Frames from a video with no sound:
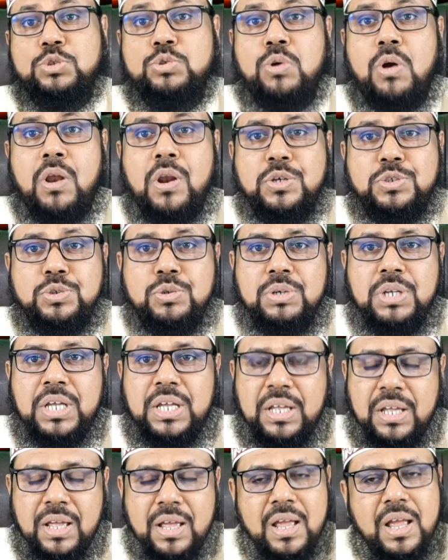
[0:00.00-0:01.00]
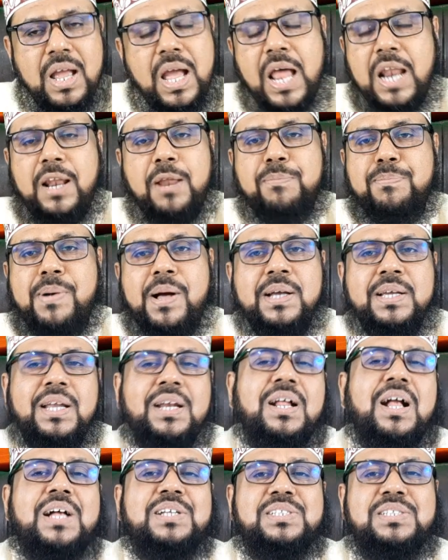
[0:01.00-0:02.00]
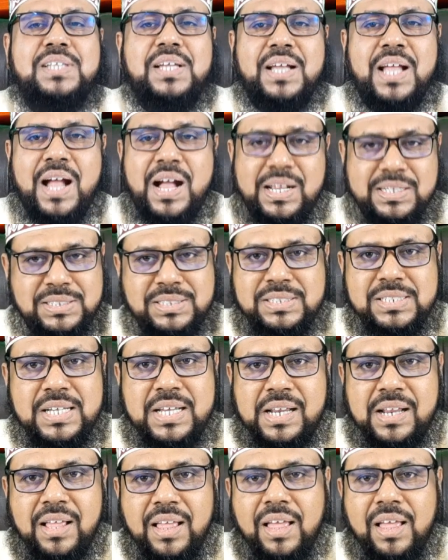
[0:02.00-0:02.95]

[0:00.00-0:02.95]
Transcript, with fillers: সরাসরি আল্লাহ পাকের কাছ থেকে আসছে